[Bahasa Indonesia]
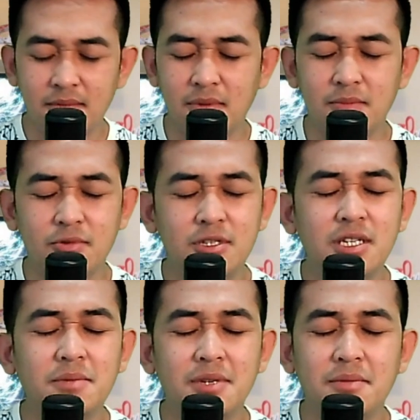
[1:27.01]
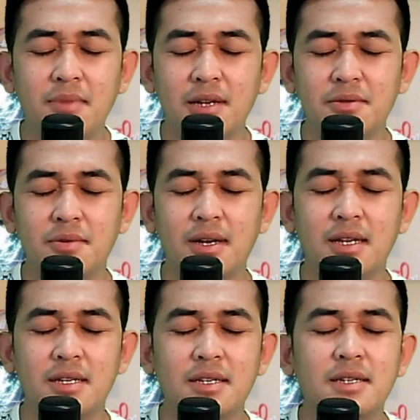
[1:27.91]
Memuji menyembah Tuhan
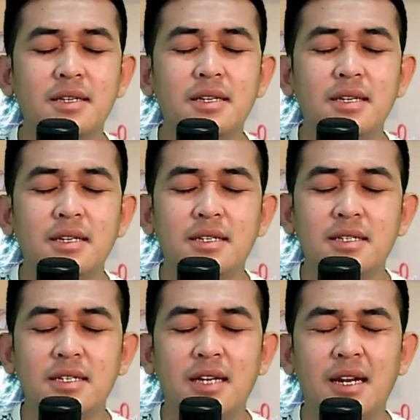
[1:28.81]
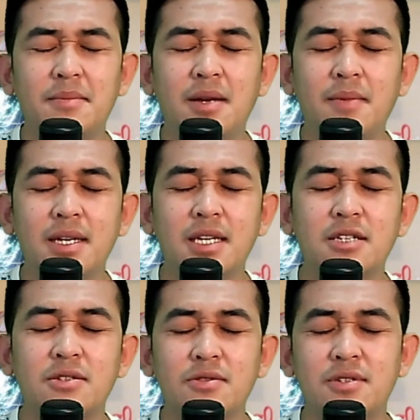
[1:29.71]
di dalam nama
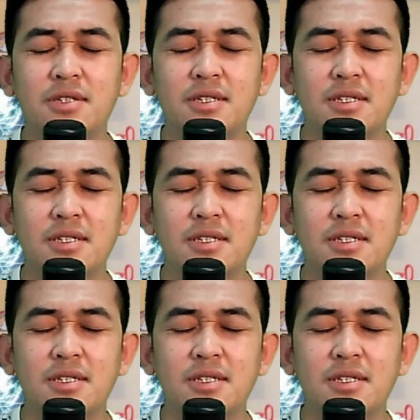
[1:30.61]
Yesus,